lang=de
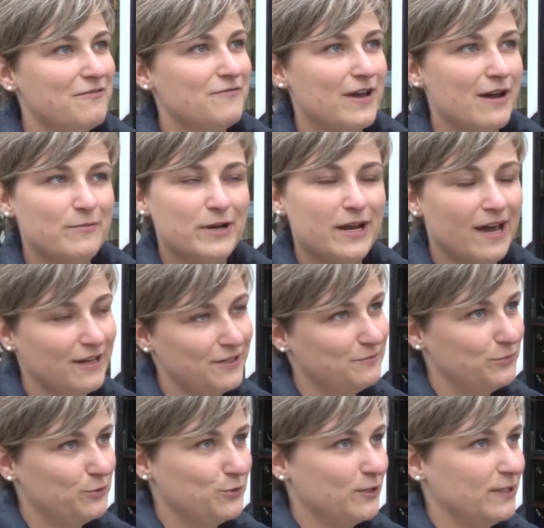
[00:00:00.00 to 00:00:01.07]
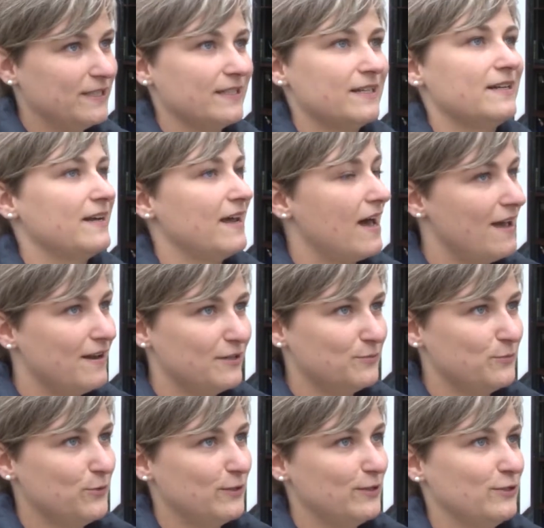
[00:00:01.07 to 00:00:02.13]
Wir haben in Eichenbücherzellen alles
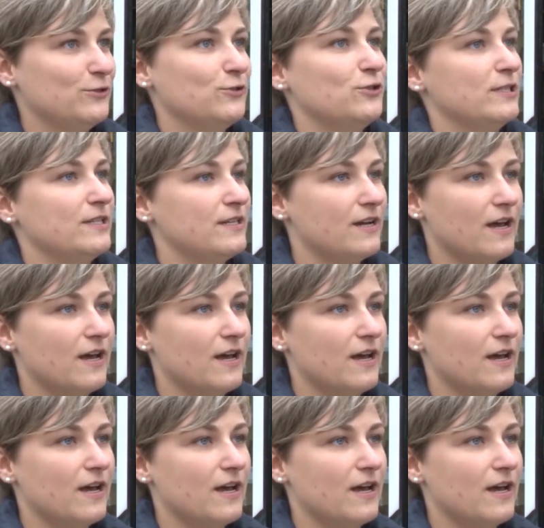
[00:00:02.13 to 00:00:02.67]
Mögliche stehen,